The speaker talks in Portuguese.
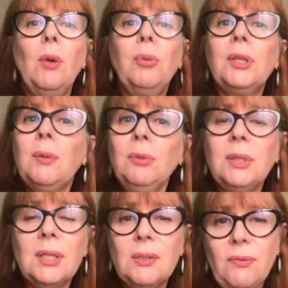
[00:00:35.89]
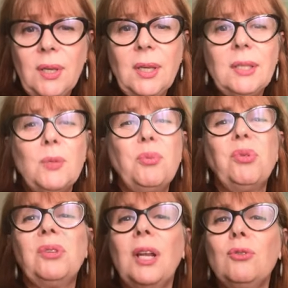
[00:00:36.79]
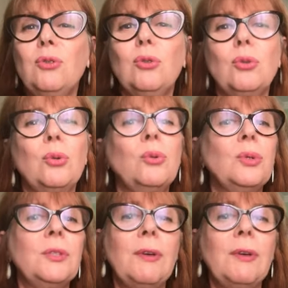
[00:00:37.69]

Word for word: Porque muitas vezes, por tradições,